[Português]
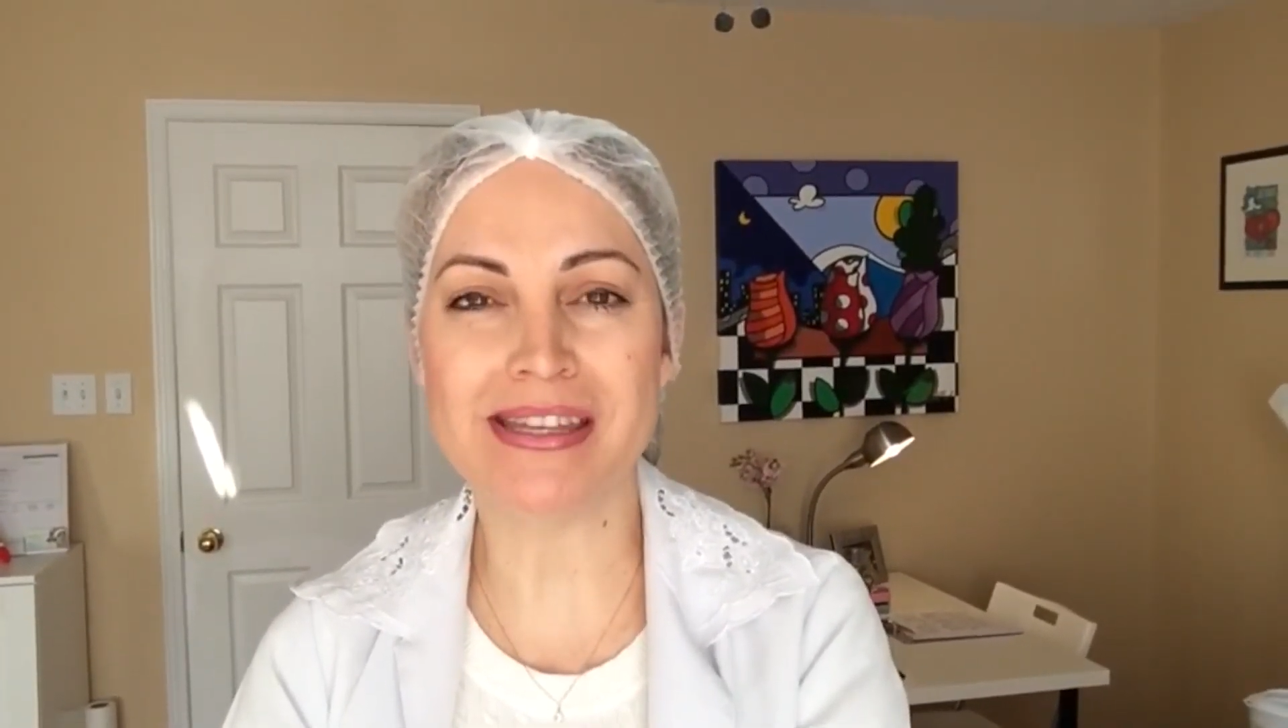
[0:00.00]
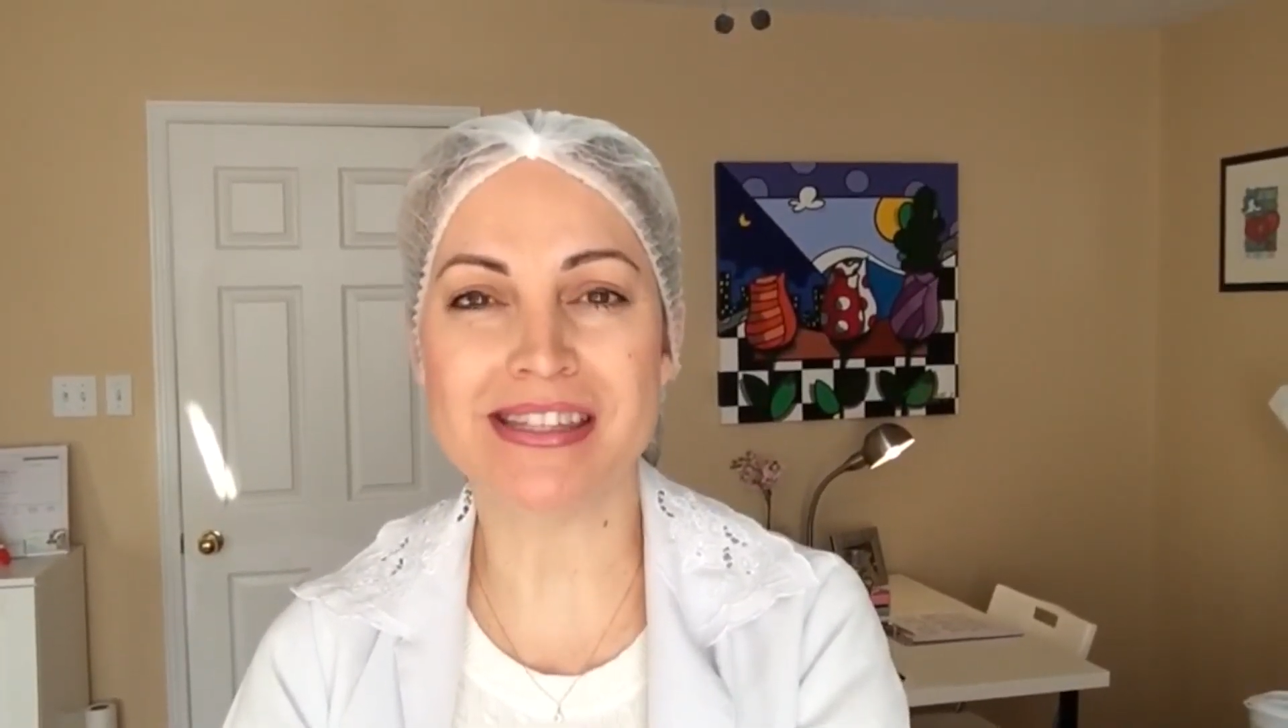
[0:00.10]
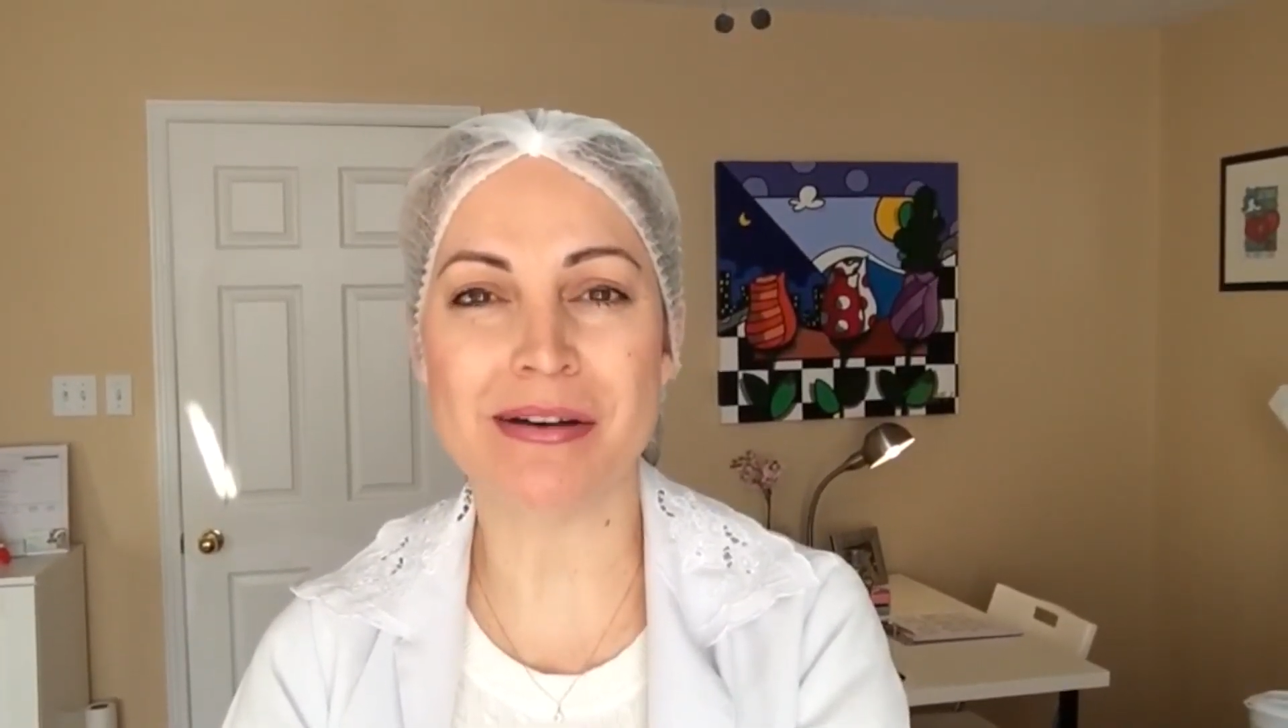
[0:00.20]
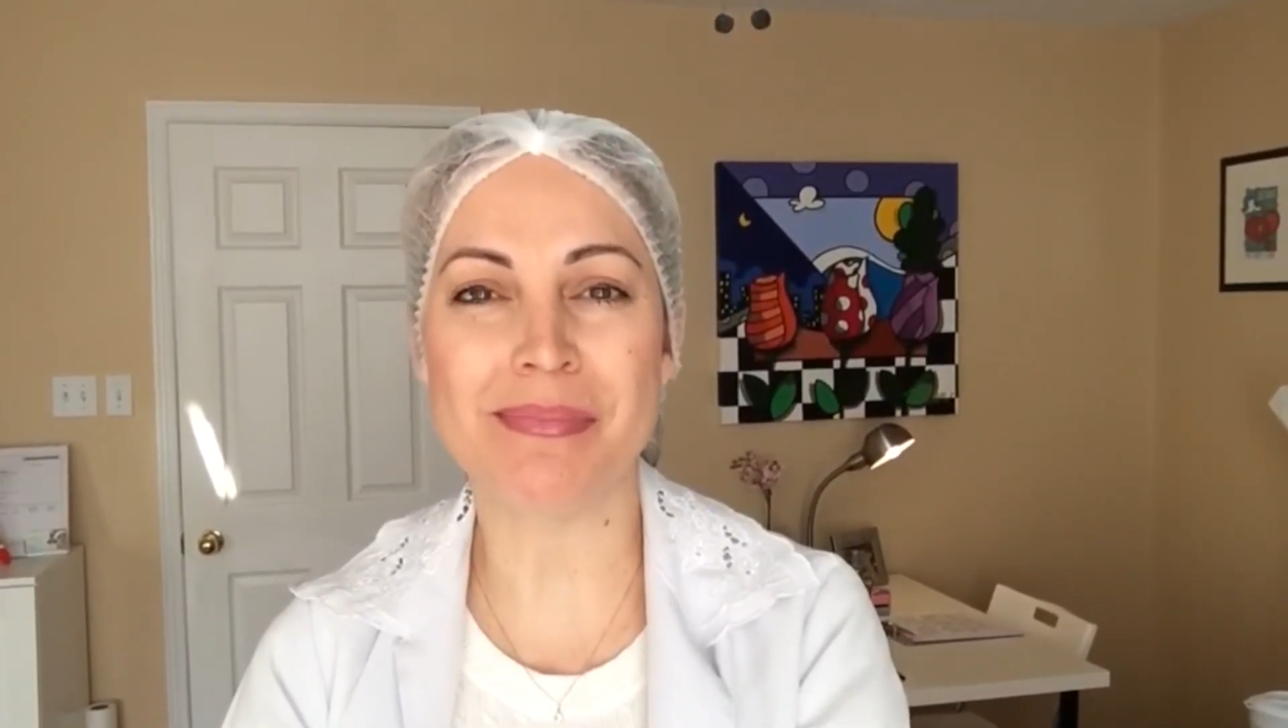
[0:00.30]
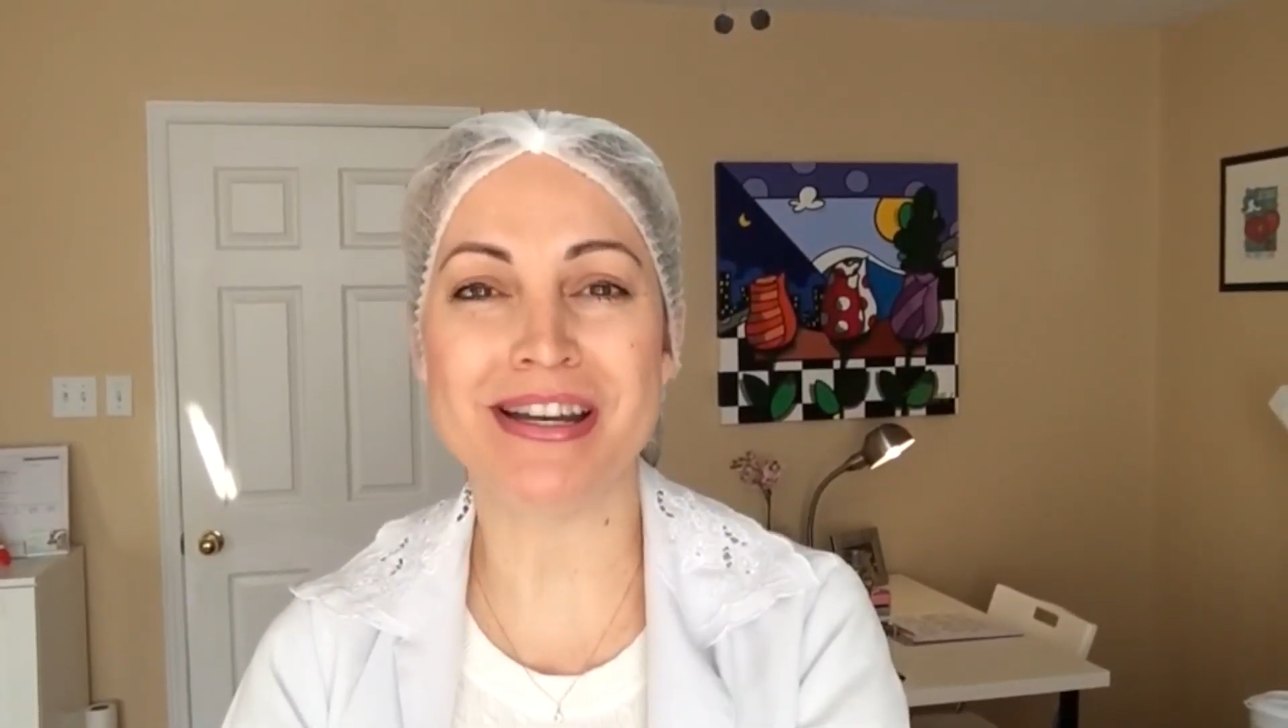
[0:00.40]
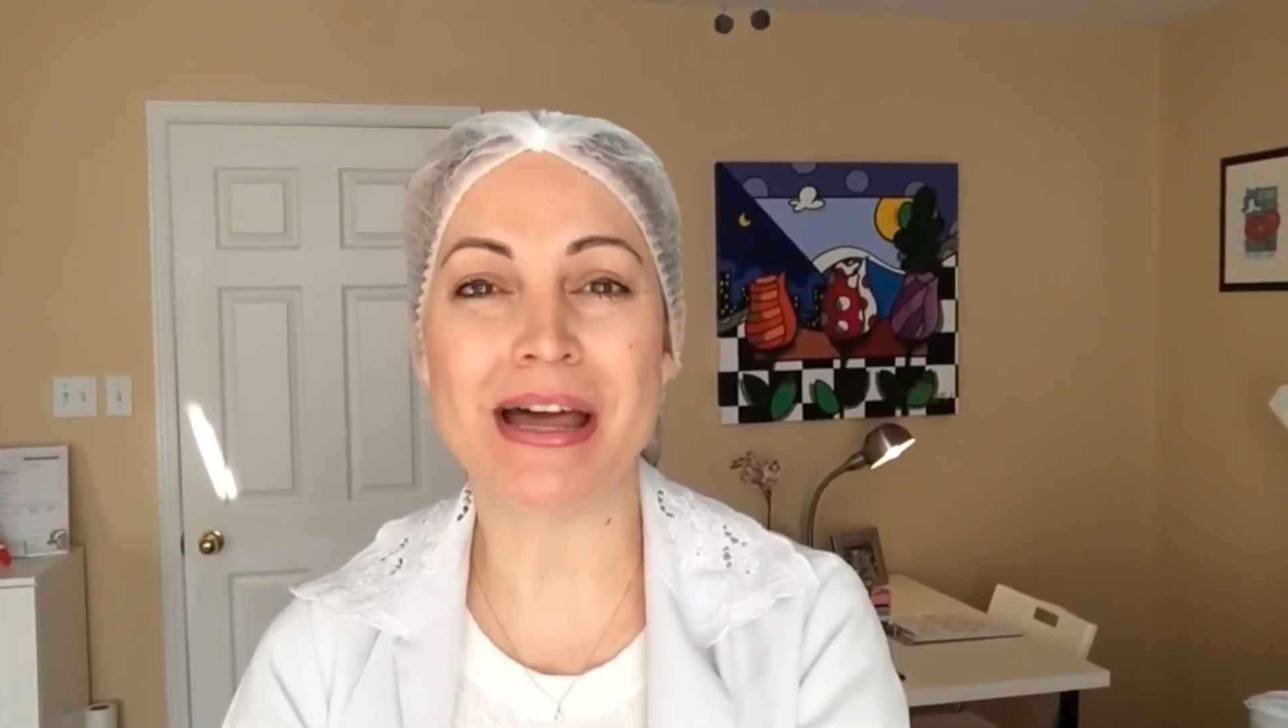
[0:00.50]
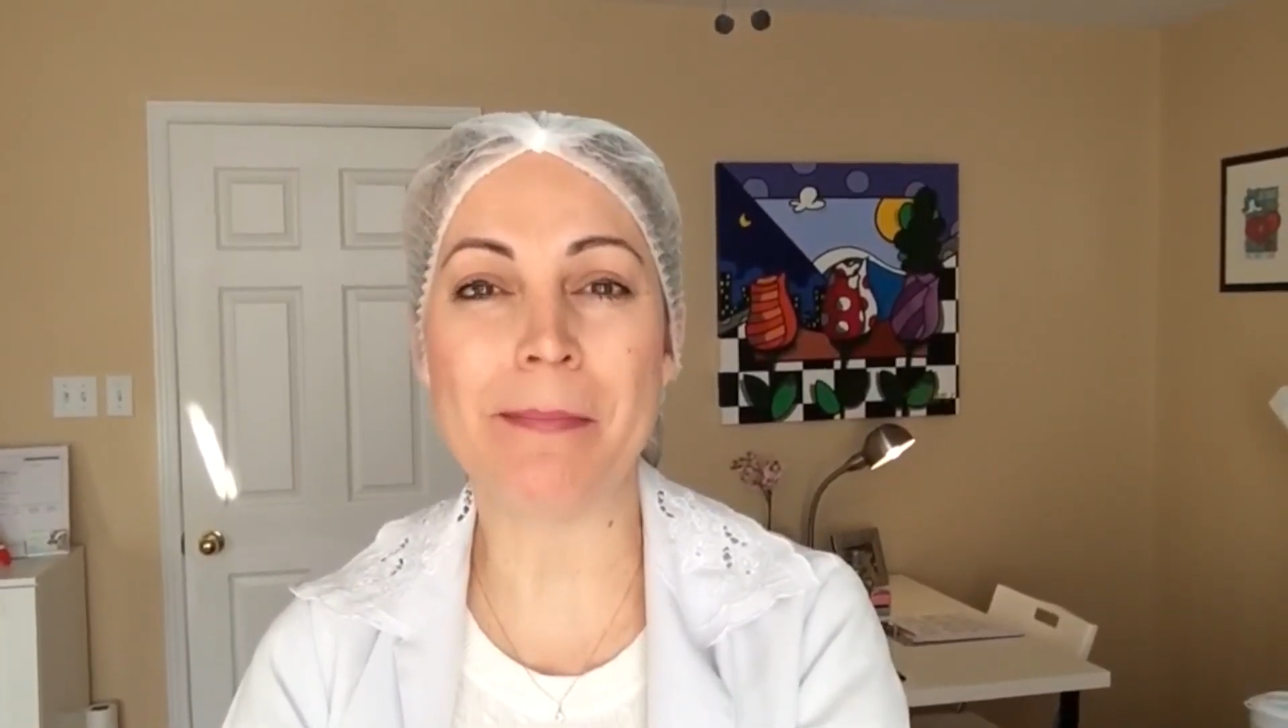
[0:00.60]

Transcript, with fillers: saber da